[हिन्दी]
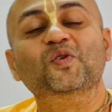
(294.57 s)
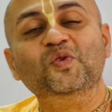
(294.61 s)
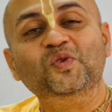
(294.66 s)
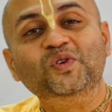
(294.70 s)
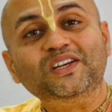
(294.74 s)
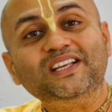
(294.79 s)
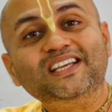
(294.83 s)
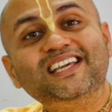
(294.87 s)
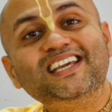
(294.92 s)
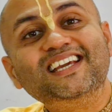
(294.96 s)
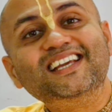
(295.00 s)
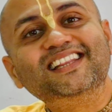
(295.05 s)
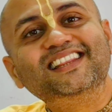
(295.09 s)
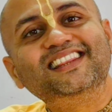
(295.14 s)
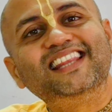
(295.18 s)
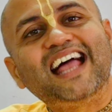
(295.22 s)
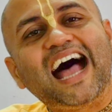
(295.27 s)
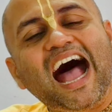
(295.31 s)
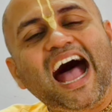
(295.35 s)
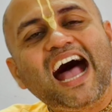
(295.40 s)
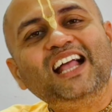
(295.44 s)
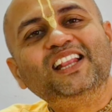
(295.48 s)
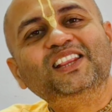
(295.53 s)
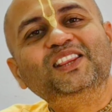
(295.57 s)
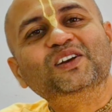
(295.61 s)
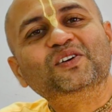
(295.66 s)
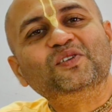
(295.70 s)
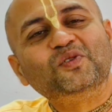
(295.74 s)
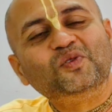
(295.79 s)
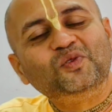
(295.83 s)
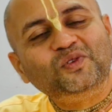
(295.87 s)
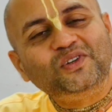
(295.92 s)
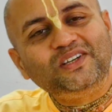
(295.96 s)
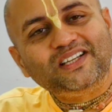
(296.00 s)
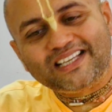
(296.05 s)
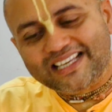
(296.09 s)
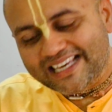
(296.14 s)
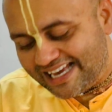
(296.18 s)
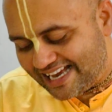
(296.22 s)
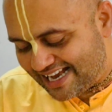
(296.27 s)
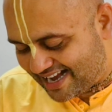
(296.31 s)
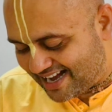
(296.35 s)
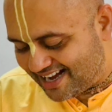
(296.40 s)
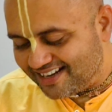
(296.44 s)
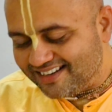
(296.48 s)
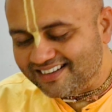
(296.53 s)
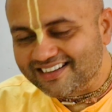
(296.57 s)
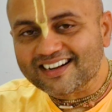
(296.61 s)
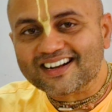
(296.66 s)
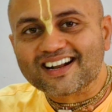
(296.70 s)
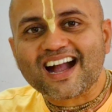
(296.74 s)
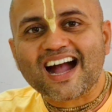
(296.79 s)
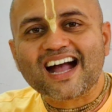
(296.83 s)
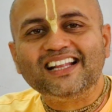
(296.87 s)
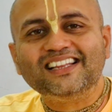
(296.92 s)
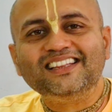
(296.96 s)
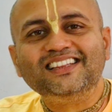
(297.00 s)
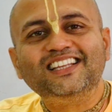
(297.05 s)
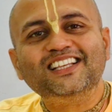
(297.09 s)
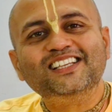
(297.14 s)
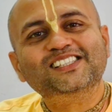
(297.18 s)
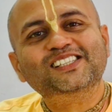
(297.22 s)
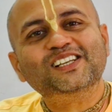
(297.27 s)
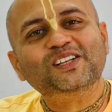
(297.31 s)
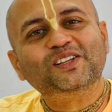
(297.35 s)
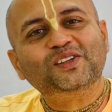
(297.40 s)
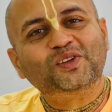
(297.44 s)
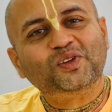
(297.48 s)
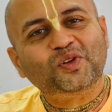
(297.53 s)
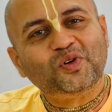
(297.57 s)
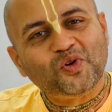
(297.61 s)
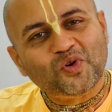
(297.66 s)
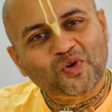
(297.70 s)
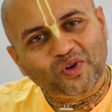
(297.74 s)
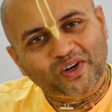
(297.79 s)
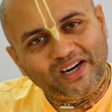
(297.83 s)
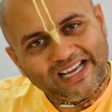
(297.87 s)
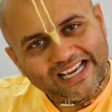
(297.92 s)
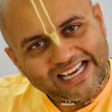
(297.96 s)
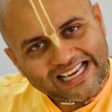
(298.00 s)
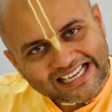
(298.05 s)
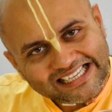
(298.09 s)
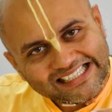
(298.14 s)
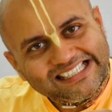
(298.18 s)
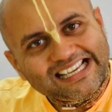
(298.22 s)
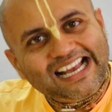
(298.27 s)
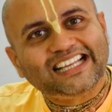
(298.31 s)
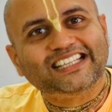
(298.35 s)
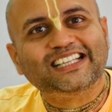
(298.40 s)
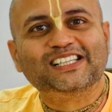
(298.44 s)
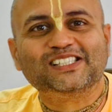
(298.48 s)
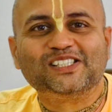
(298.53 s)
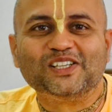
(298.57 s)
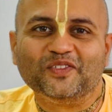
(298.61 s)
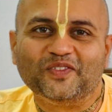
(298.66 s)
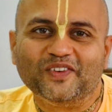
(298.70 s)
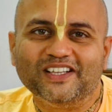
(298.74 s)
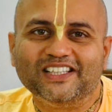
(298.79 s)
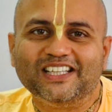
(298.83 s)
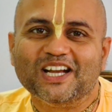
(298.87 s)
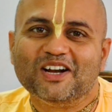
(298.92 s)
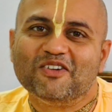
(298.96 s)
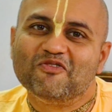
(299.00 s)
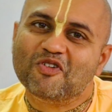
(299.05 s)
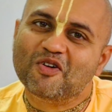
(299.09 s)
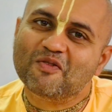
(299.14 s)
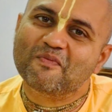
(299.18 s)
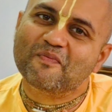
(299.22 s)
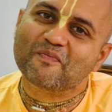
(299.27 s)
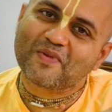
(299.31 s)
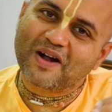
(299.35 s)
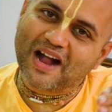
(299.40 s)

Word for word: उनके दांत उनके अंत कांति से थोड़े ही ज्यादा सफेद है वो